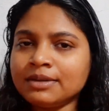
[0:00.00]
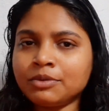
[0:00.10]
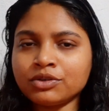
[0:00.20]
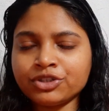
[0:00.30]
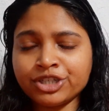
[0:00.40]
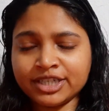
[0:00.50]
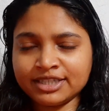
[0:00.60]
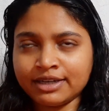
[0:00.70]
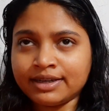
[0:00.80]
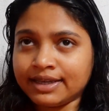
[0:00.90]
এবং
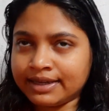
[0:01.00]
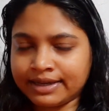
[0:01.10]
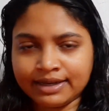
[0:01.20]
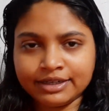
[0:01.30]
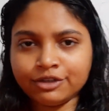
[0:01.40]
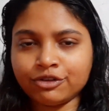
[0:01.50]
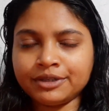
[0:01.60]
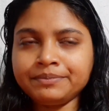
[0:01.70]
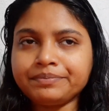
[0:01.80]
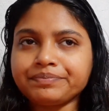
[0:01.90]
সেটা এখানে
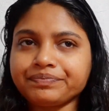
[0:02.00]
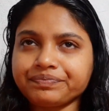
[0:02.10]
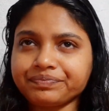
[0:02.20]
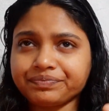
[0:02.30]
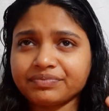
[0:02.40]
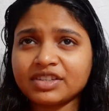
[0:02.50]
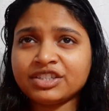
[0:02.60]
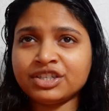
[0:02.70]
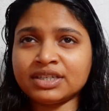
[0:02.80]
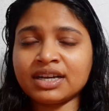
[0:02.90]
নয়
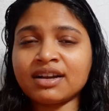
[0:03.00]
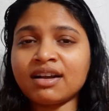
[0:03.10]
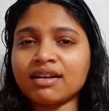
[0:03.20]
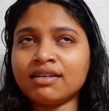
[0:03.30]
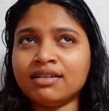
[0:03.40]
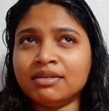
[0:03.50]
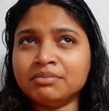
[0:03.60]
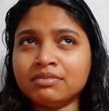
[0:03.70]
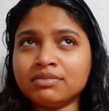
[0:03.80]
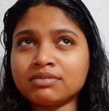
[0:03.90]
সেটা
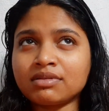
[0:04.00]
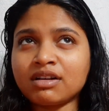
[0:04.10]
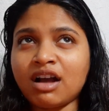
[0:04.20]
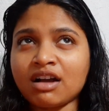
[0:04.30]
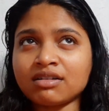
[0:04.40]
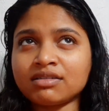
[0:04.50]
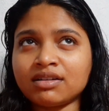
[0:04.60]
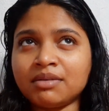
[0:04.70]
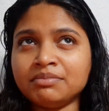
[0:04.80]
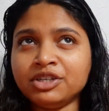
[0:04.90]

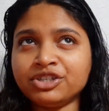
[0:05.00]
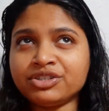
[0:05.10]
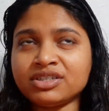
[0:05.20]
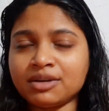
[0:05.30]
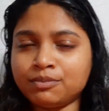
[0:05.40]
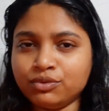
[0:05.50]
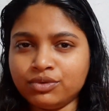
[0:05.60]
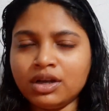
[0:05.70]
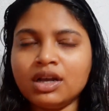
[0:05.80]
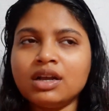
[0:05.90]
কাকরা
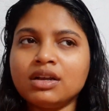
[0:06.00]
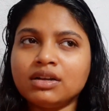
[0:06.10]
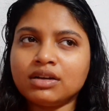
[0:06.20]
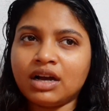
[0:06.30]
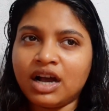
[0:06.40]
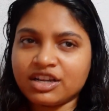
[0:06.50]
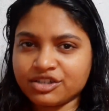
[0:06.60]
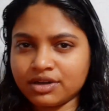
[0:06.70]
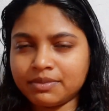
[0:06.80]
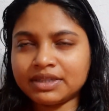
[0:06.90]
মির্জাপুর
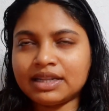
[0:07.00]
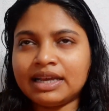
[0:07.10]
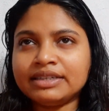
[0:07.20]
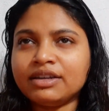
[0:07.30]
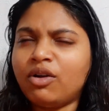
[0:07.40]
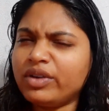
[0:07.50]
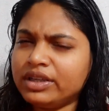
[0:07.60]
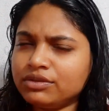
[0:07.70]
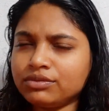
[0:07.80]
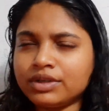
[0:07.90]
হাসনাবাদ লাইনে
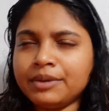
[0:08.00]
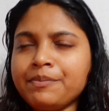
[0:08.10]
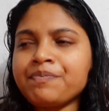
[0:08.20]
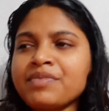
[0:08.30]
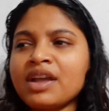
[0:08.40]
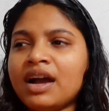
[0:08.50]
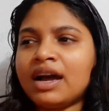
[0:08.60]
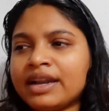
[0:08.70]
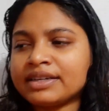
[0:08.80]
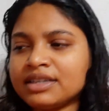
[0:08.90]
অনেক দূরে
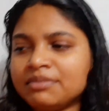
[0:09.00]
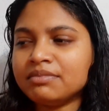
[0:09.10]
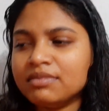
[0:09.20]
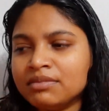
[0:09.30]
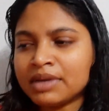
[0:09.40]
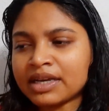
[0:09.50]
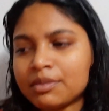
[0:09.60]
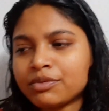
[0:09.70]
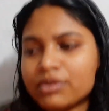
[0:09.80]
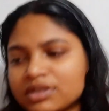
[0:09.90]
আর একটা
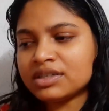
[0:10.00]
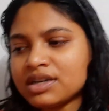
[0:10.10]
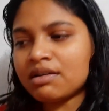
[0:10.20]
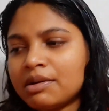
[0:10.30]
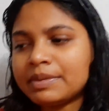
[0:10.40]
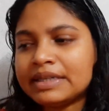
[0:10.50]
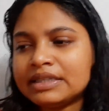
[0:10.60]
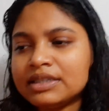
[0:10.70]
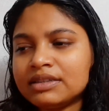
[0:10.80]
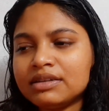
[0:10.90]
মেকআপ করতে যাওয়া
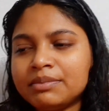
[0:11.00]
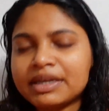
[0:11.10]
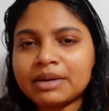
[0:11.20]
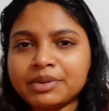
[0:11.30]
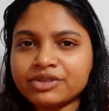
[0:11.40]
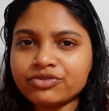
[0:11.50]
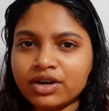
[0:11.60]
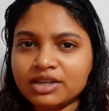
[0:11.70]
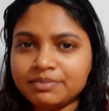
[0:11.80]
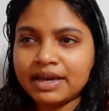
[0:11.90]
মানে মেকআপের
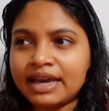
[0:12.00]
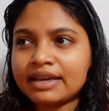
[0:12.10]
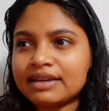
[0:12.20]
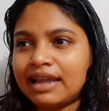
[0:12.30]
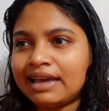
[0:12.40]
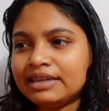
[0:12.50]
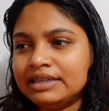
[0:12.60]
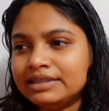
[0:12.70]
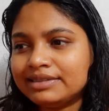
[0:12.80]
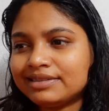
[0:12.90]
ট্রলি ব্যাগ
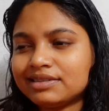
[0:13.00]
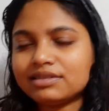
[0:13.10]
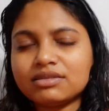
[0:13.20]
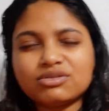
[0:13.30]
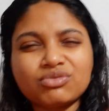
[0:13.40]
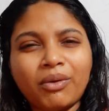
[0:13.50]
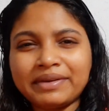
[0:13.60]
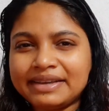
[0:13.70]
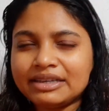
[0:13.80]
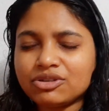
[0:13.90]
লাইটস
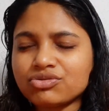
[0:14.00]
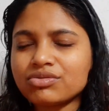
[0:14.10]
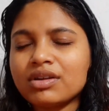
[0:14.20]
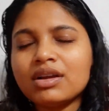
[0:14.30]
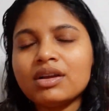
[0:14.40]
অনেক কিছু